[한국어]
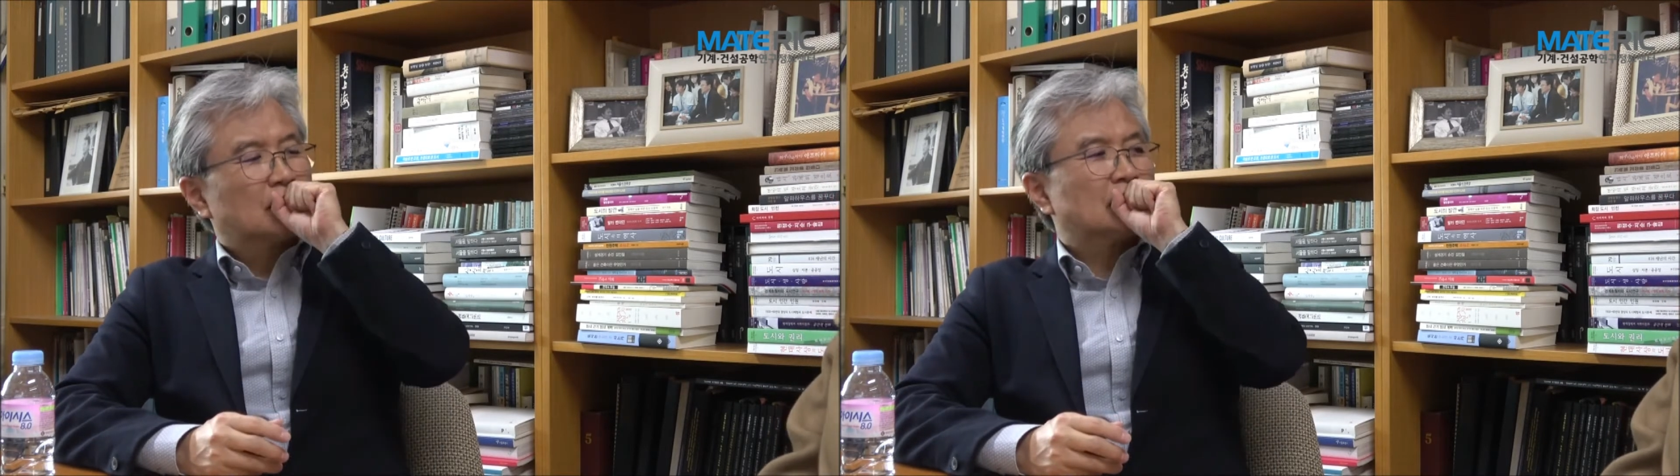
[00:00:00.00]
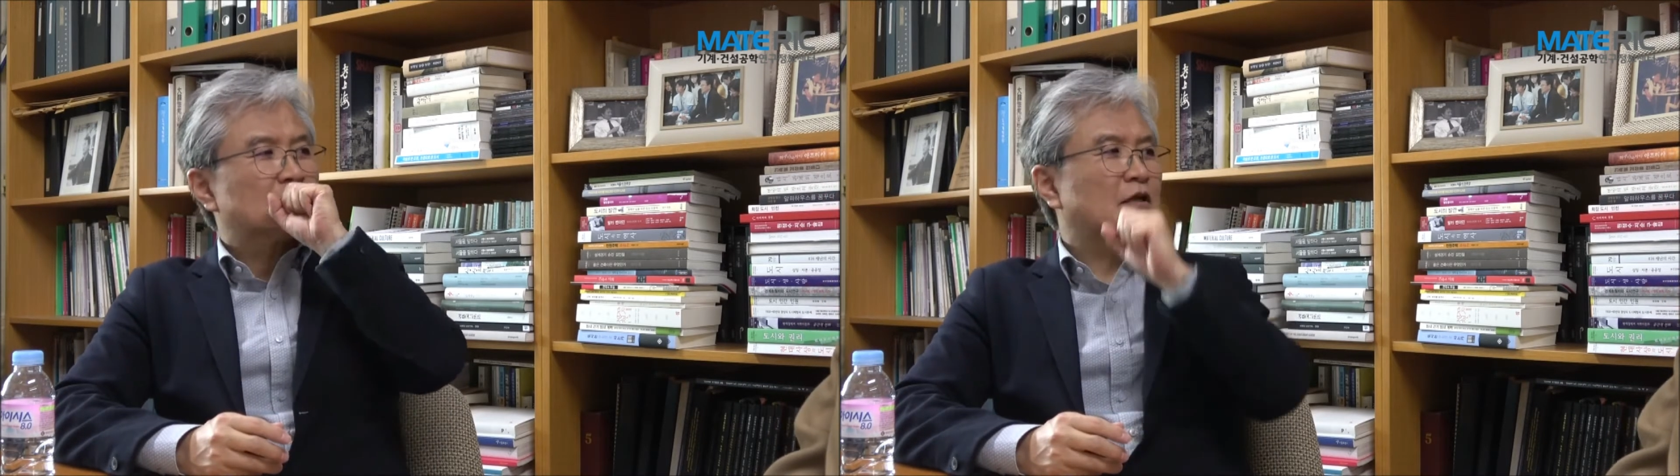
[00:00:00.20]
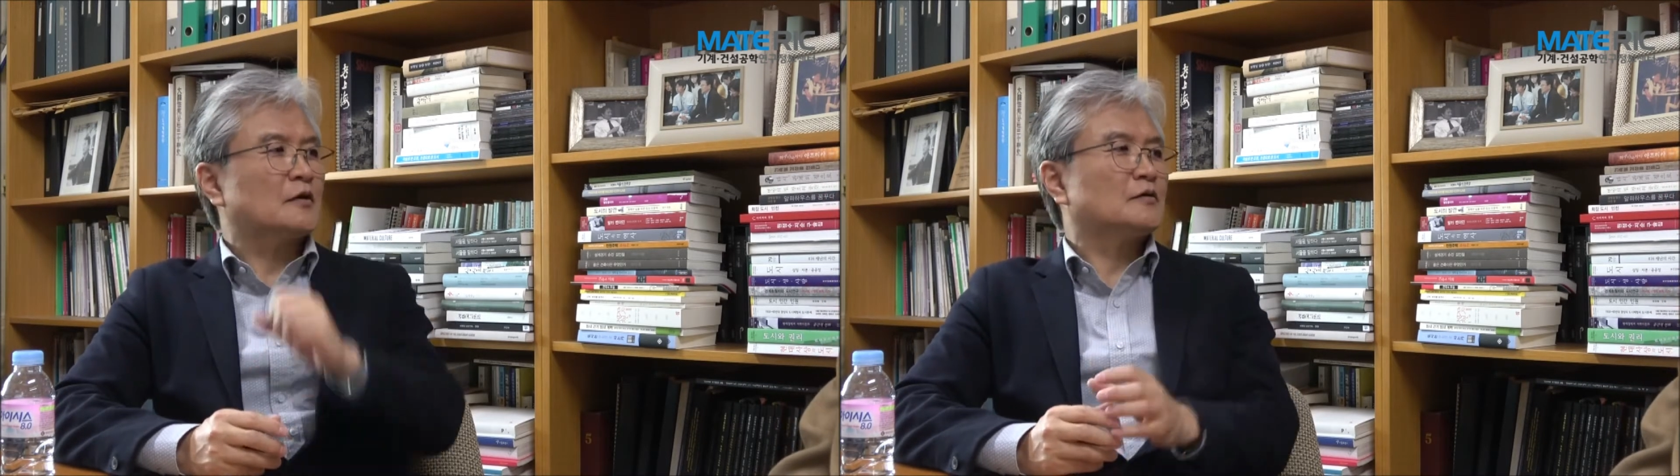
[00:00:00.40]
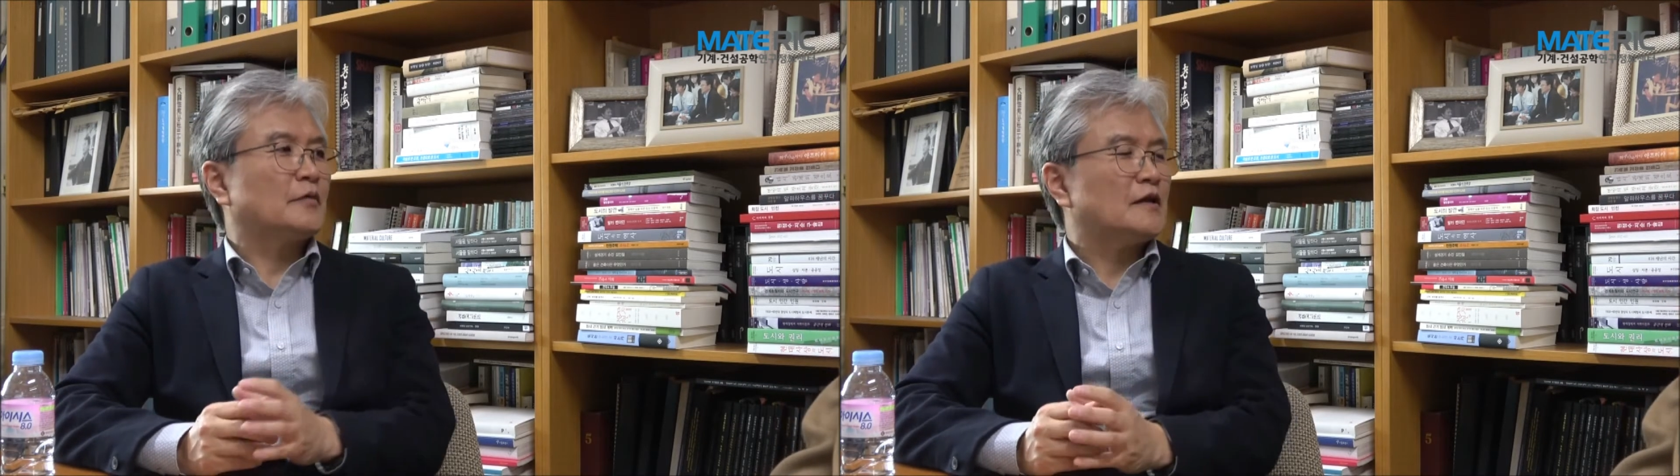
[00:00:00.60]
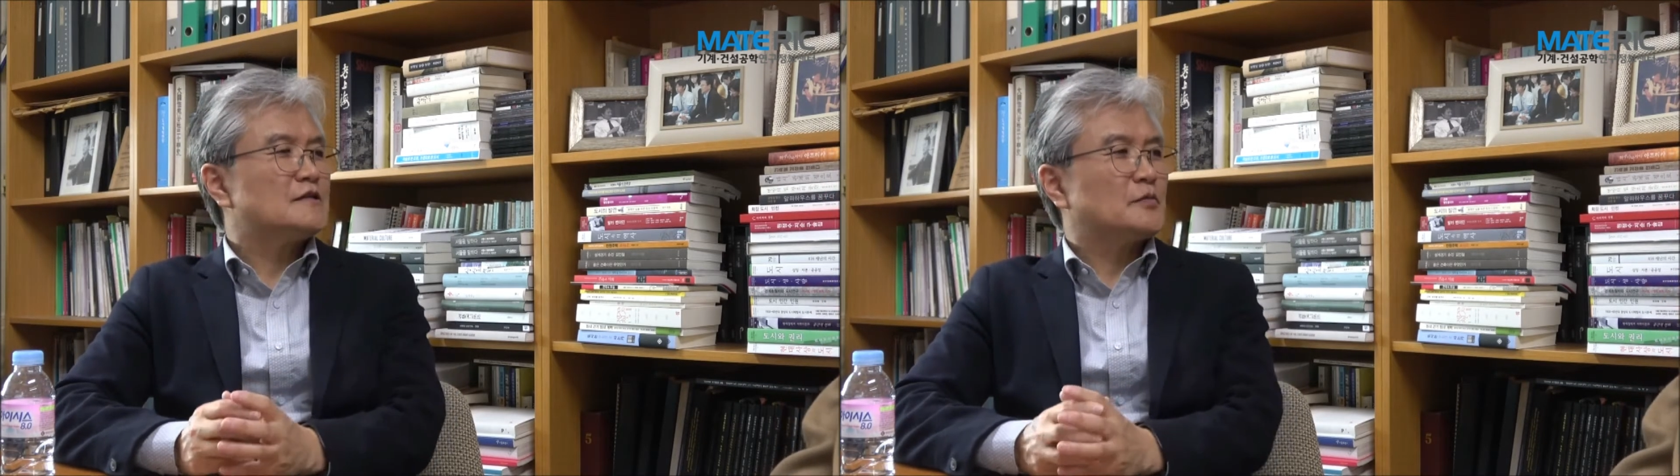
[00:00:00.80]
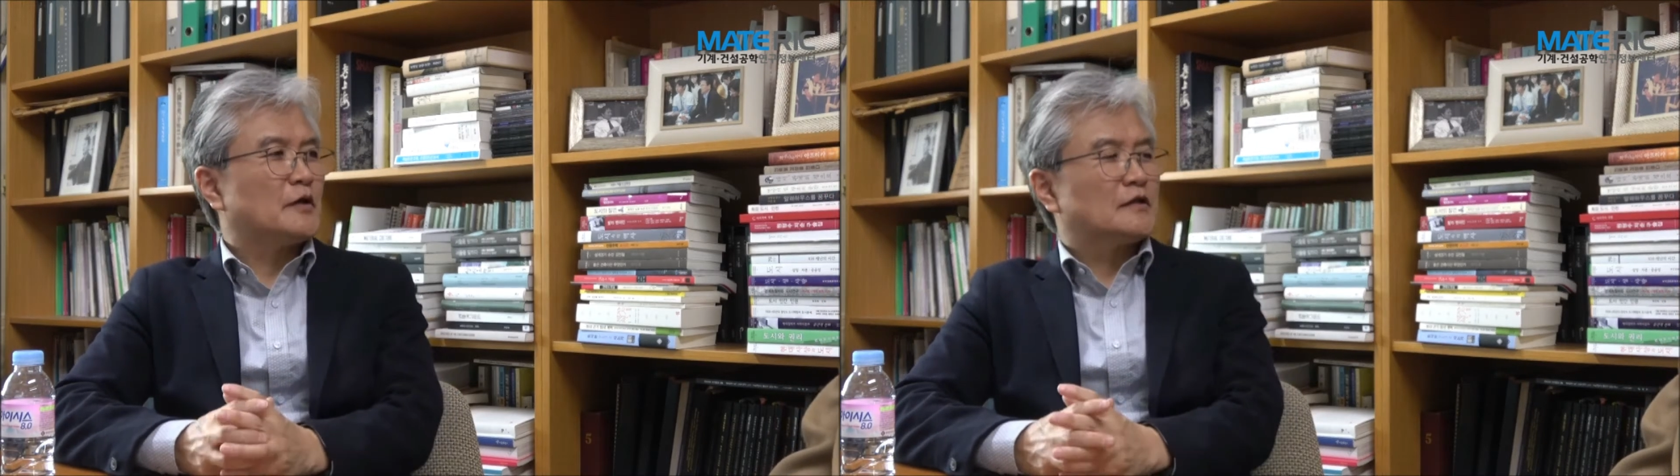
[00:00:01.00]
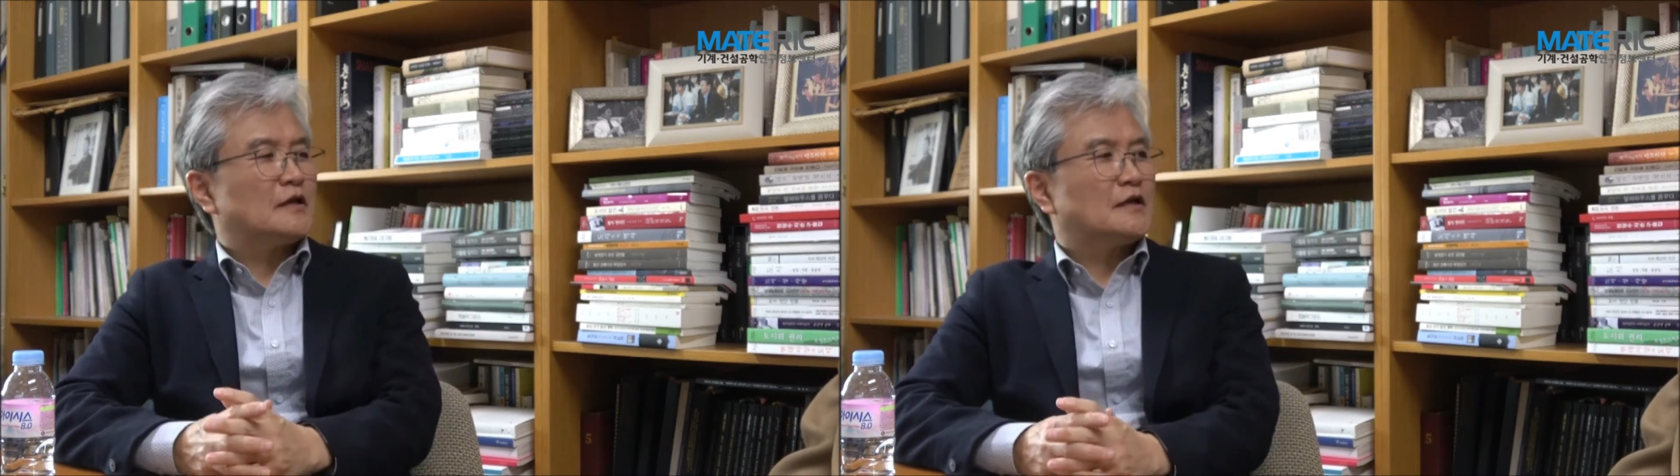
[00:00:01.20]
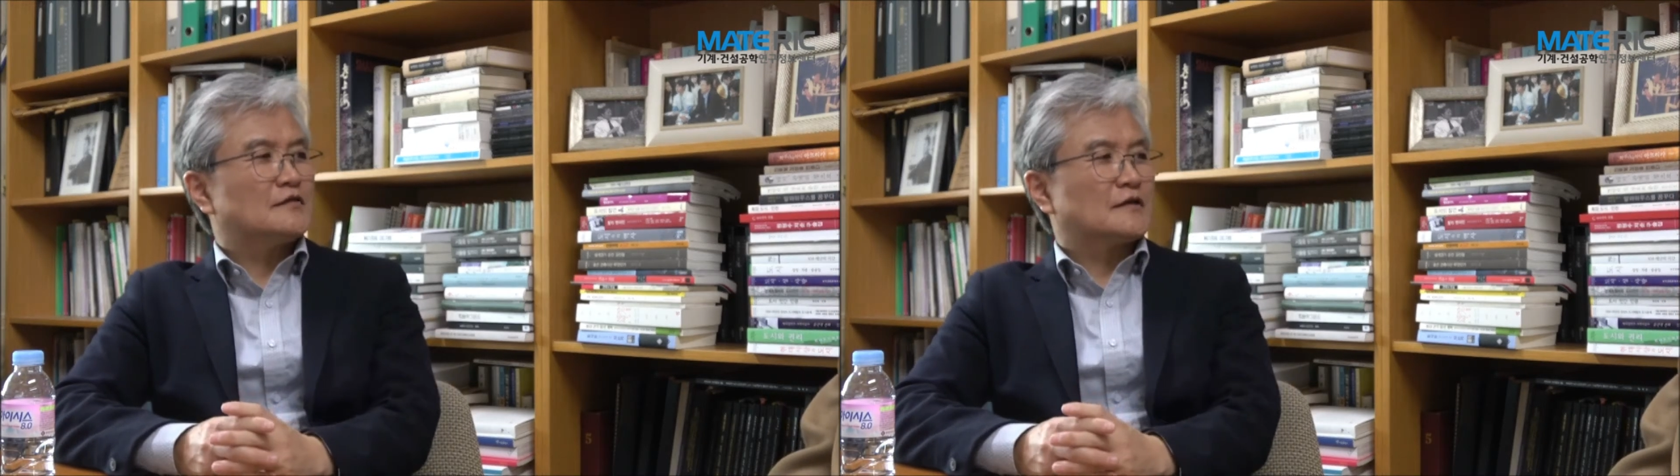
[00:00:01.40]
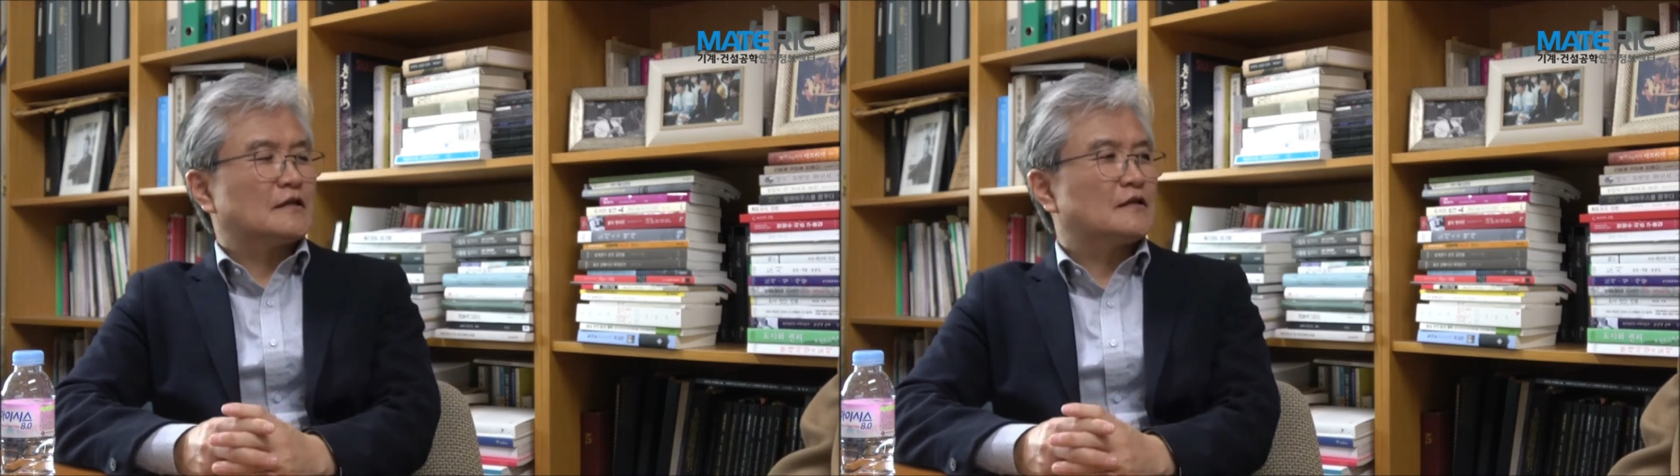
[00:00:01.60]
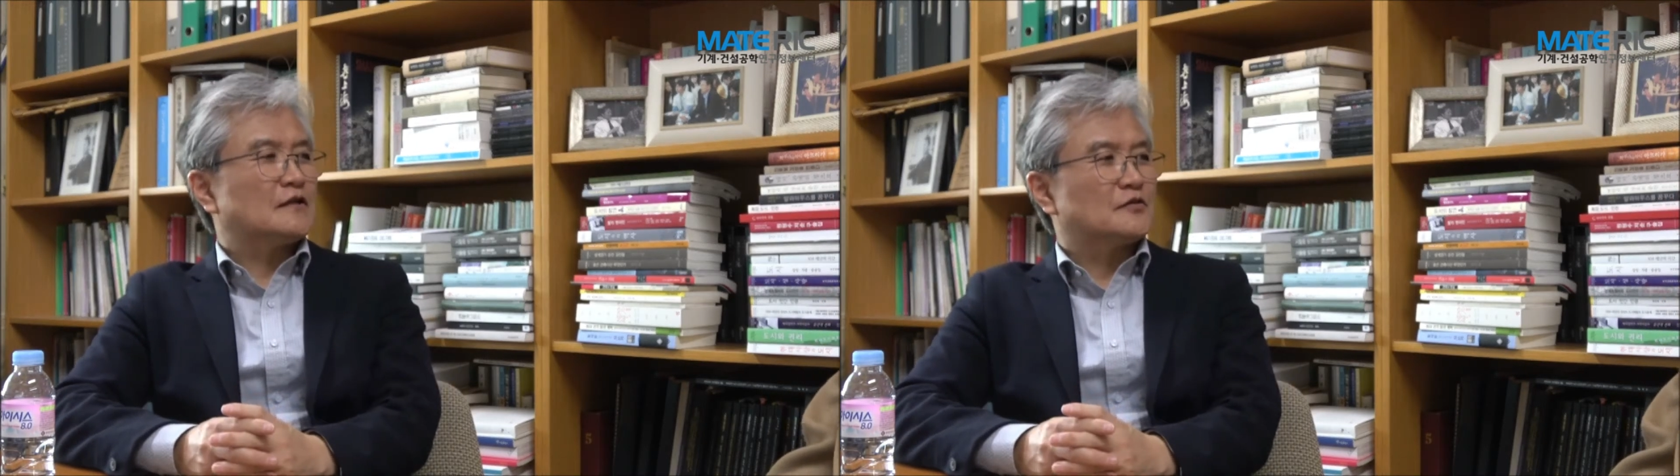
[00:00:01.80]
그러기 전에 그베니시 비엔날레에서
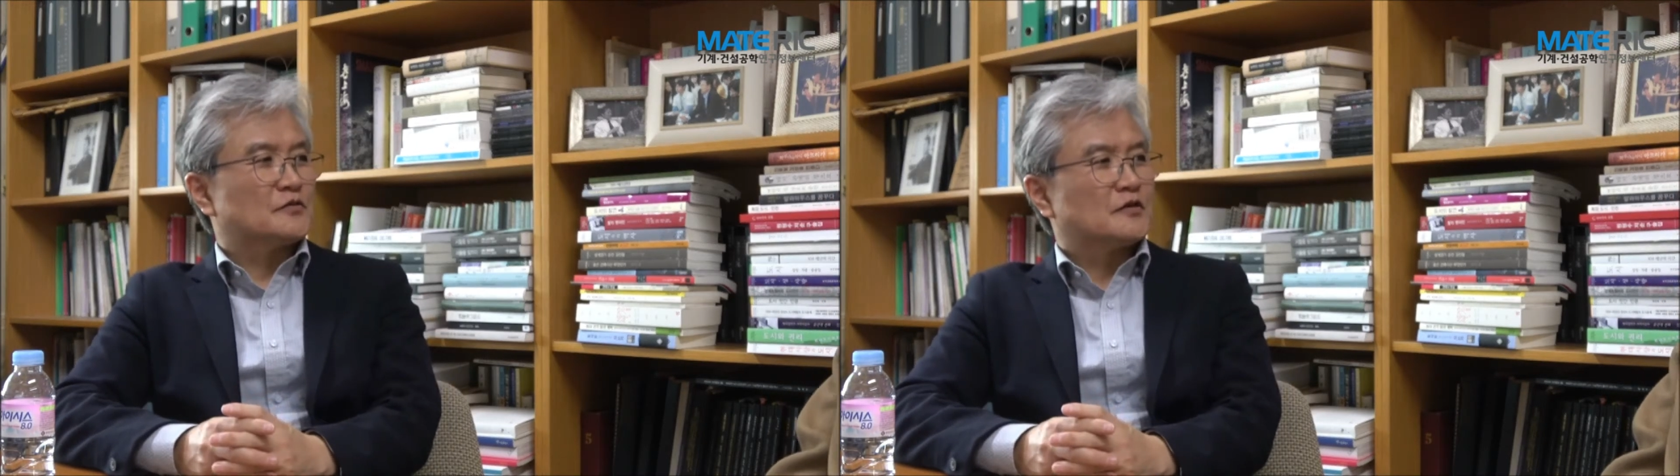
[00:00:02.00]
간단히 좀 음.